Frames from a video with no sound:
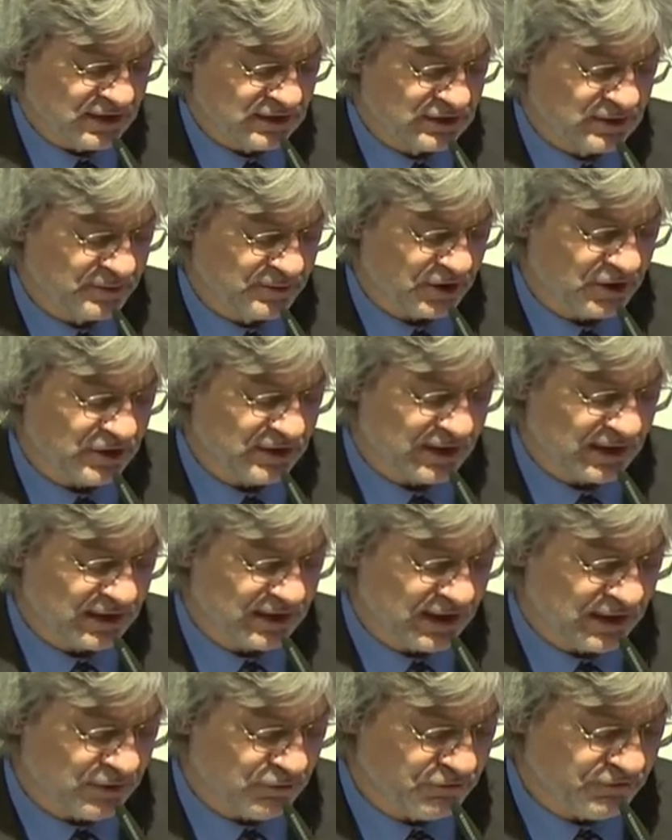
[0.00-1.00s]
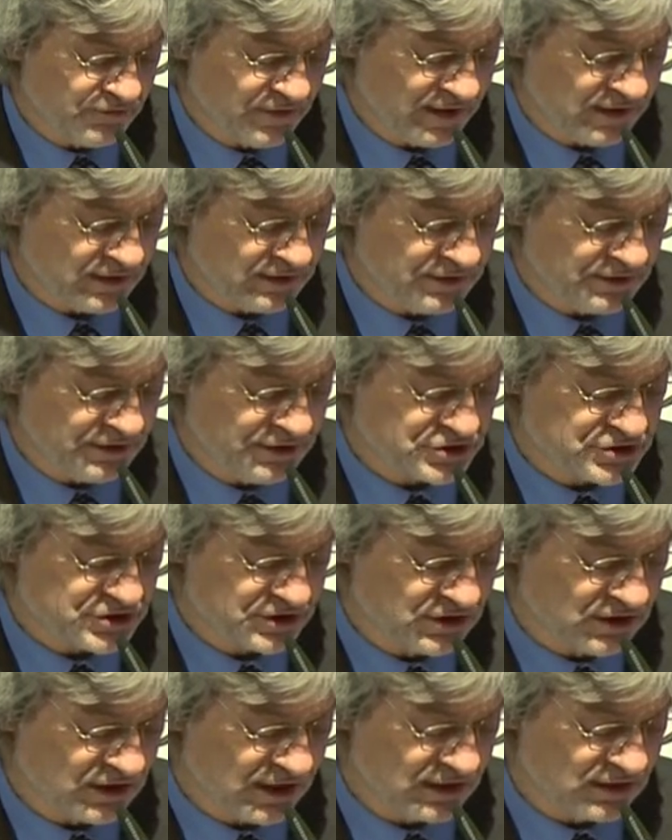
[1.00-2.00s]
Dobrochna Kałwa, Jerzy
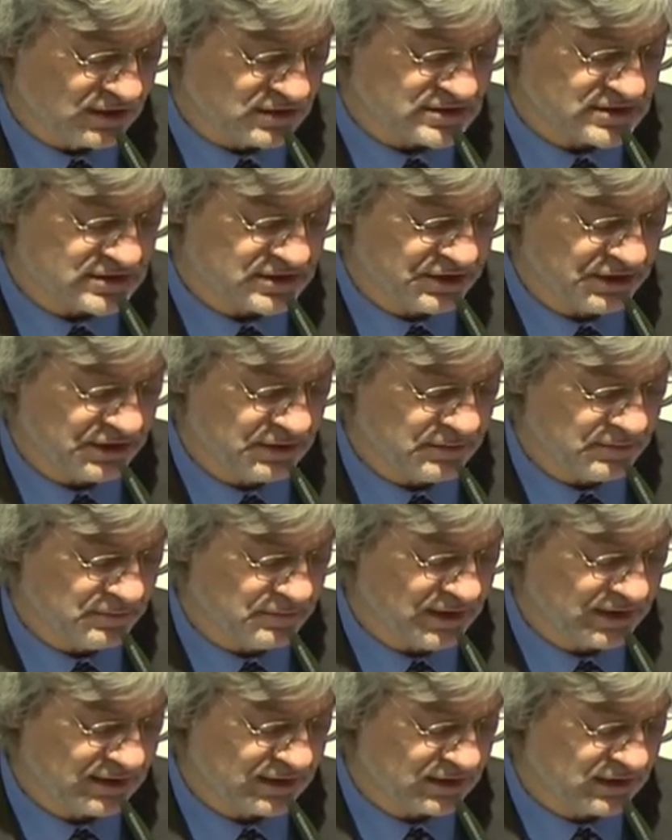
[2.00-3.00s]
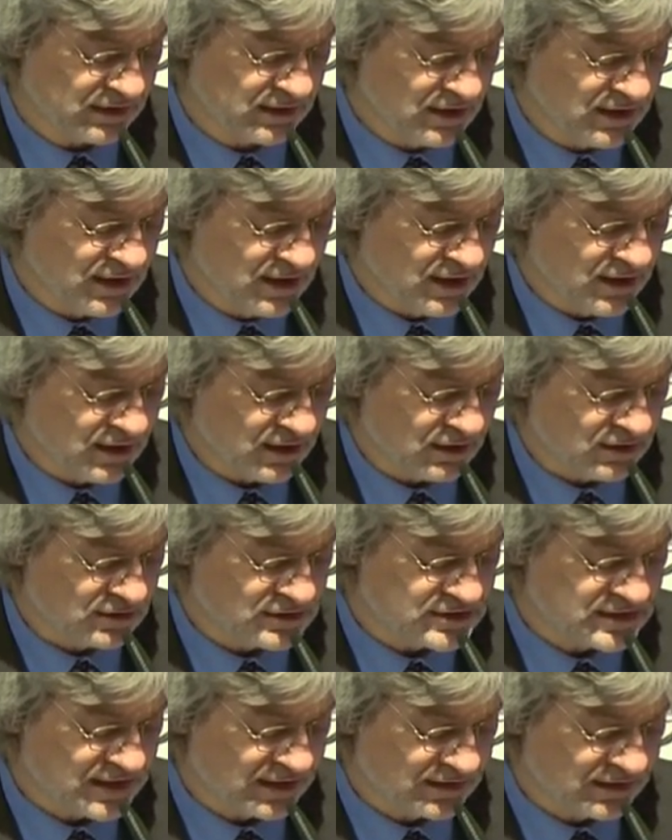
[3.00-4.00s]
Kochanowski, Marek
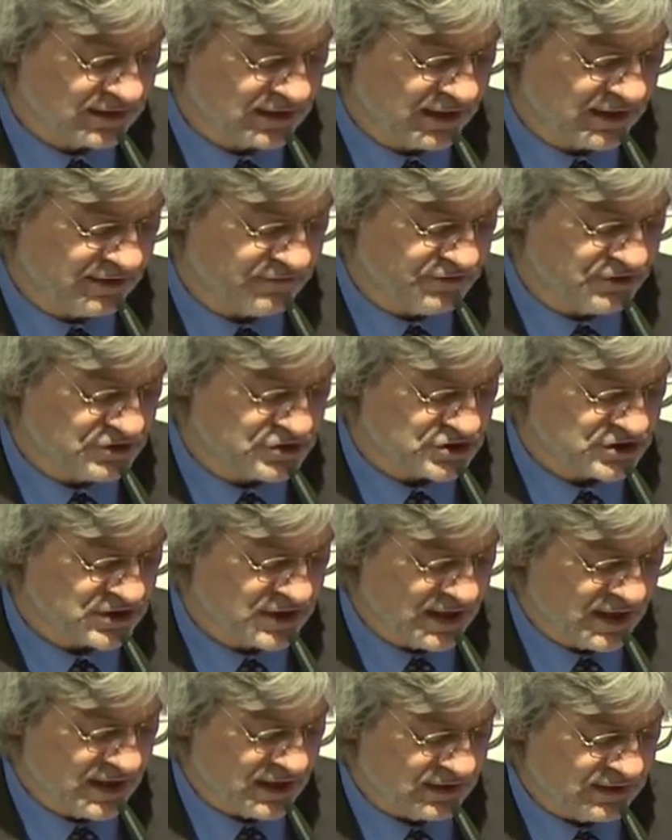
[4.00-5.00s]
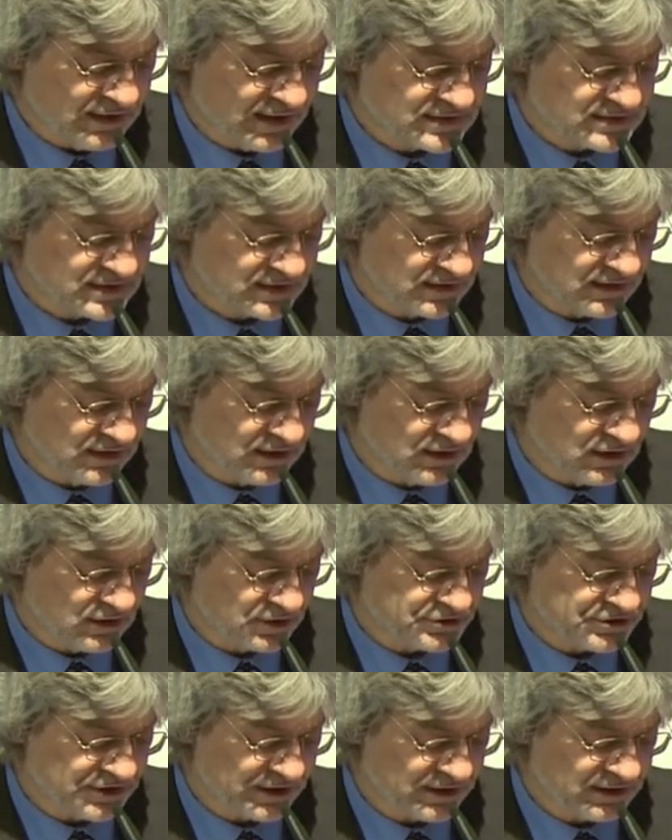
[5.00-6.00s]
Konstankiewicz, Jacek
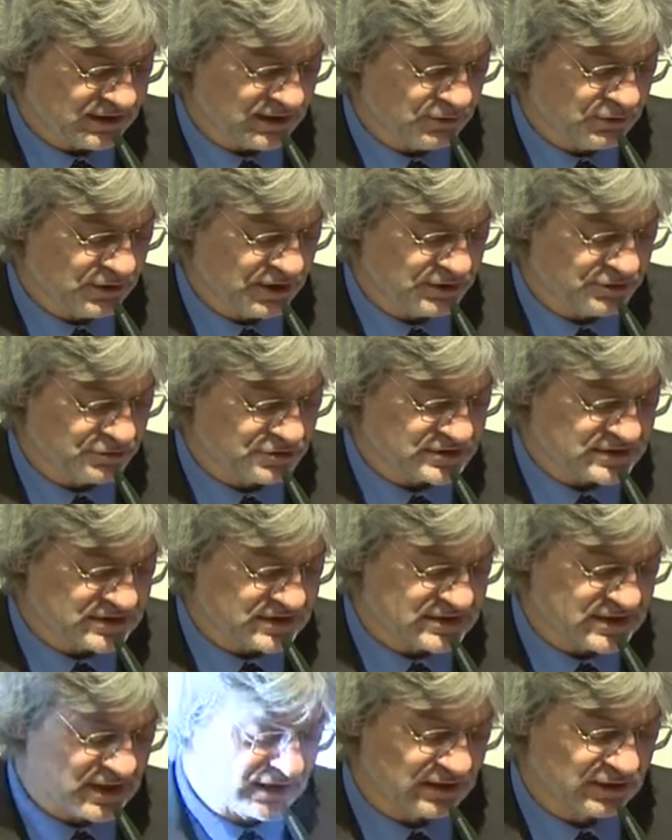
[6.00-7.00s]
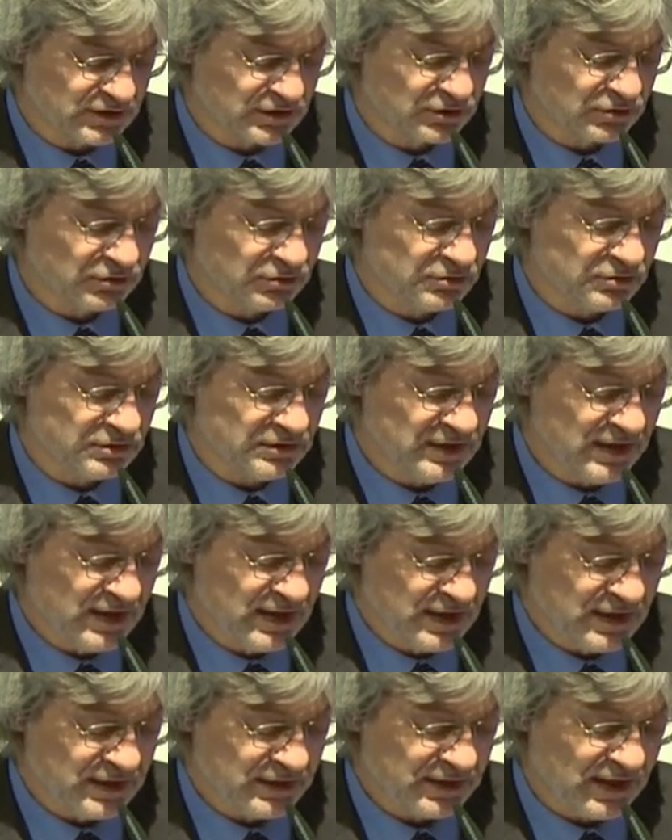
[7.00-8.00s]
Leociak, Eugeniusz Cezary Król,
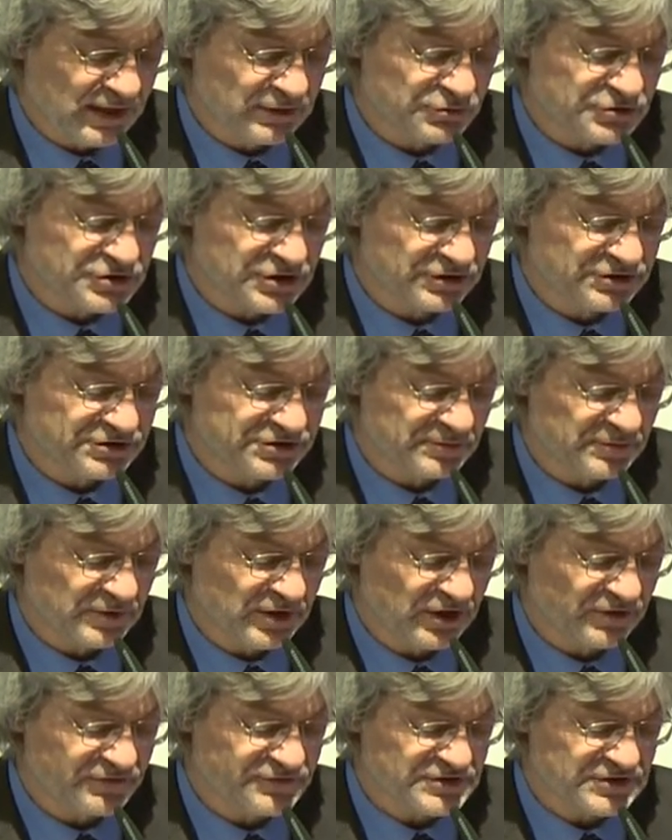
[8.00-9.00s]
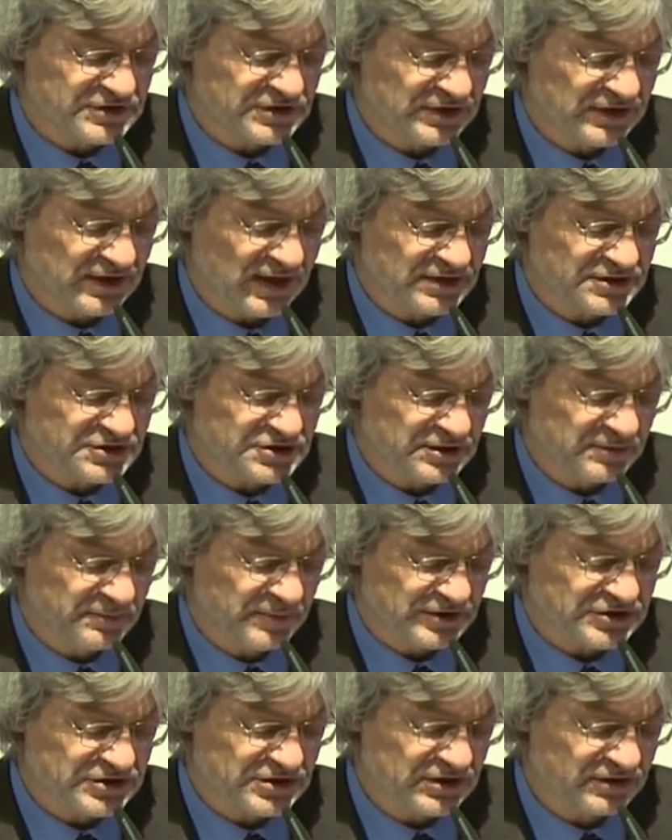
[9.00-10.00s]
Janusz Odziemkowski, Andrzej
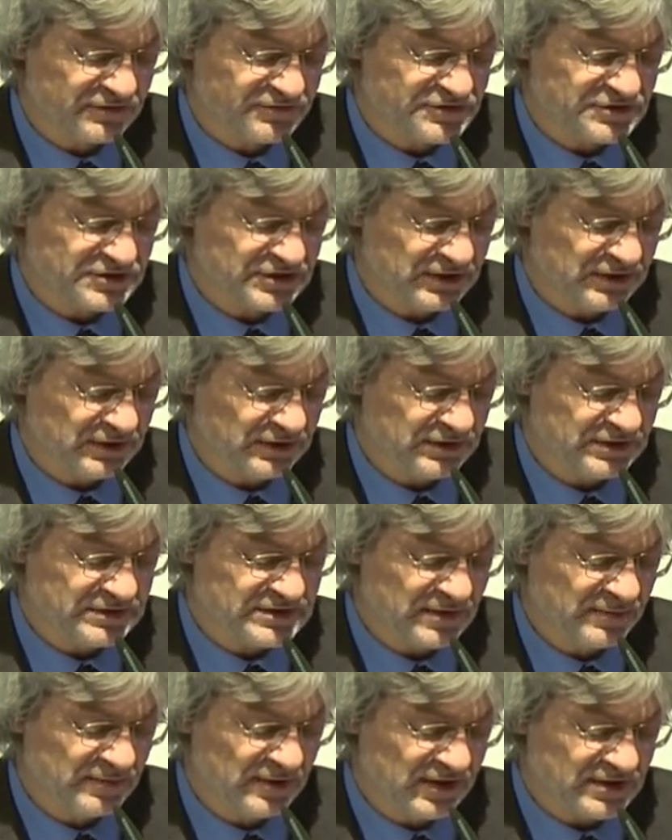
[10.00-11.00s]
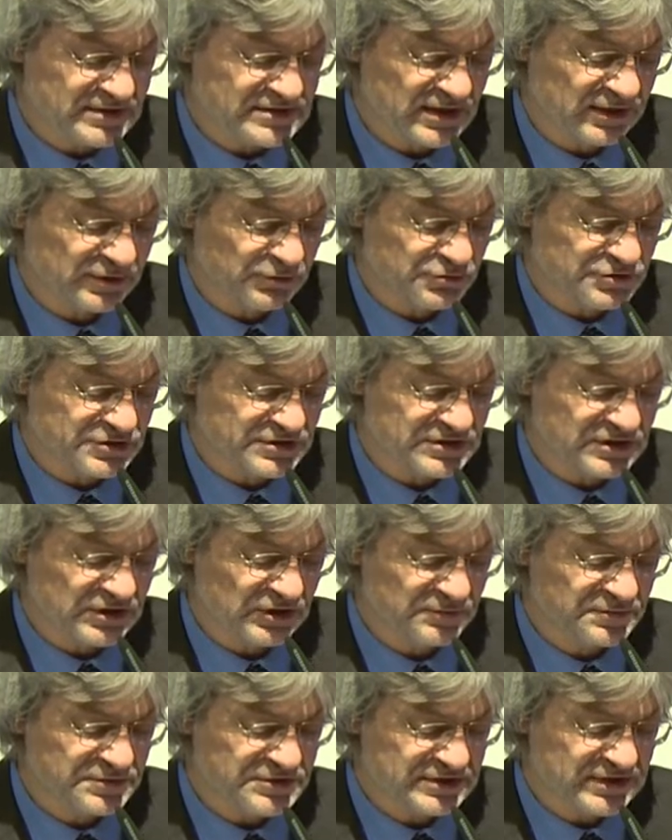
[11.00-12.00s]
Paczkowski, Izabela
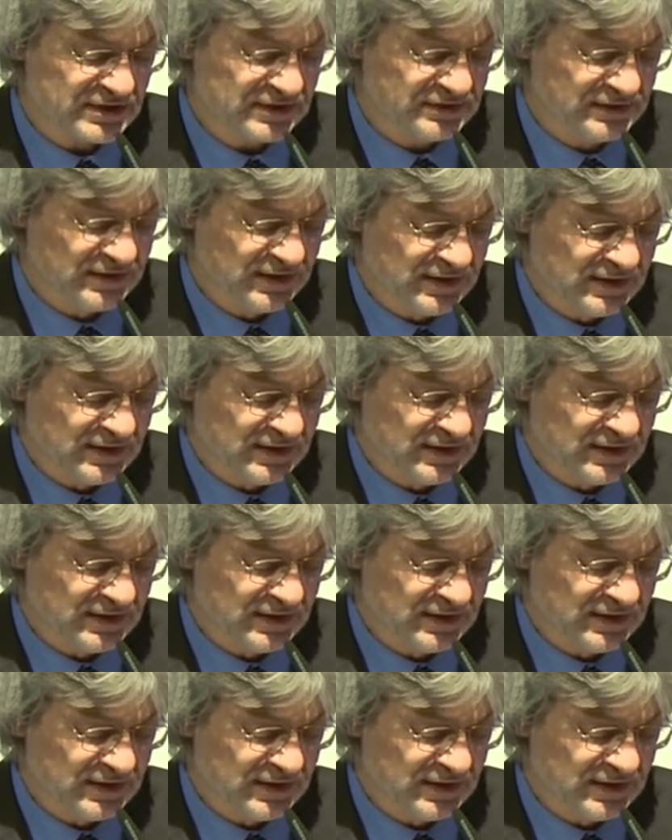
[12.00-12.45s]
Sariusz-Skąpska,